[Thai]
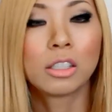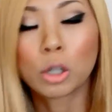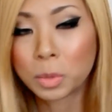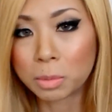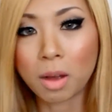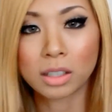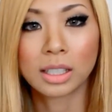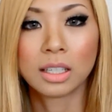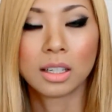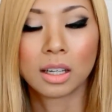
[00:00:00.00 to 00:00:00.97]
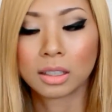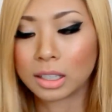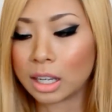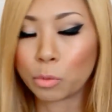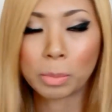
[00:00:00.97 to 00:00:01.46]
ใน description box แนนจะ
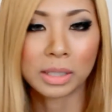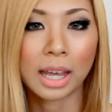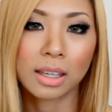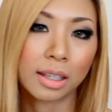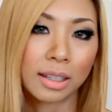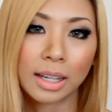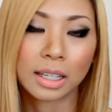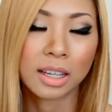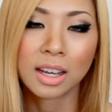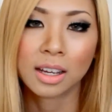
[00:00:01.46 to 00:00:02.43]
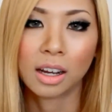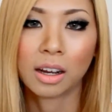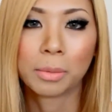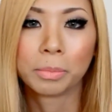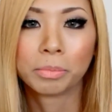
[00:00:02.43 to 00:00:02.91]
เขียนเว็บไซต์เขียนอะไร
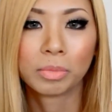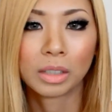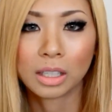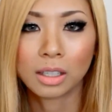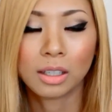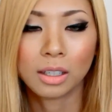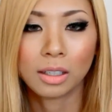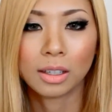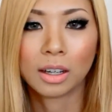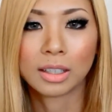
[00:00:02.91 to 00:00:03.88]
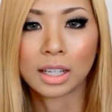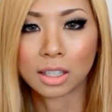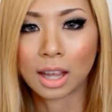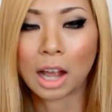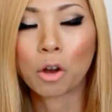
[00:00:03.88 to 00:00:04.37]
ที่อยา
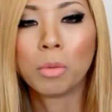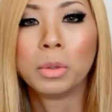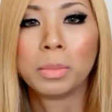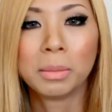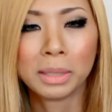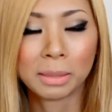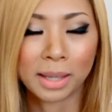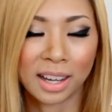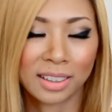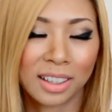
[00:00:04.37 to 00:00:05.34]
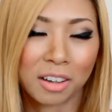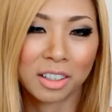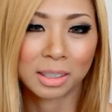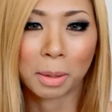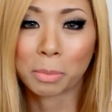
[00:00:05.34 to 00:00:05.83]
กจะหาข้อมูลเพิ่มเติมนะคะ แต่
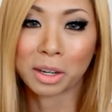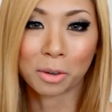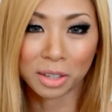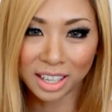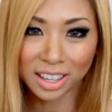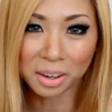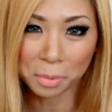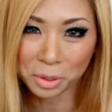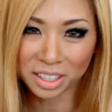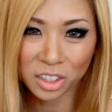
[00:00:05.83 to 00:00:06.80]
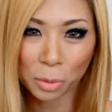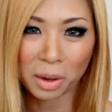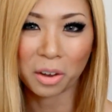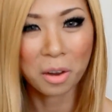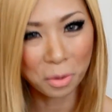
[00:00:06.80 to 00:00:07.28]
ก็สำหรับวิดีโอนี้ขอบคุณที่ชม
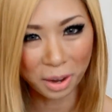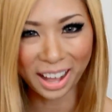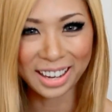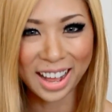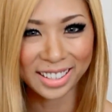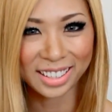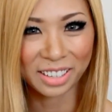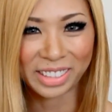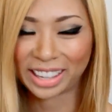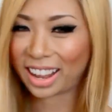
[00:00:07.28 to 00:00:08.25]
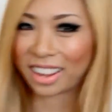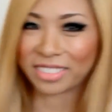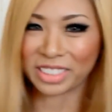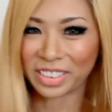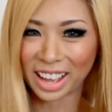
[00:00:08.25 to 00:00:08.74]
แล้วก็โอกาสหน้าเจอกับแนนค่ะ
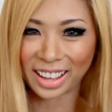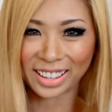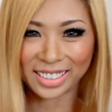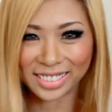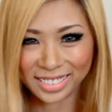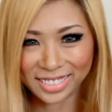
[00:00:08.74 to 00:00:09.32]
บ๊ายบาย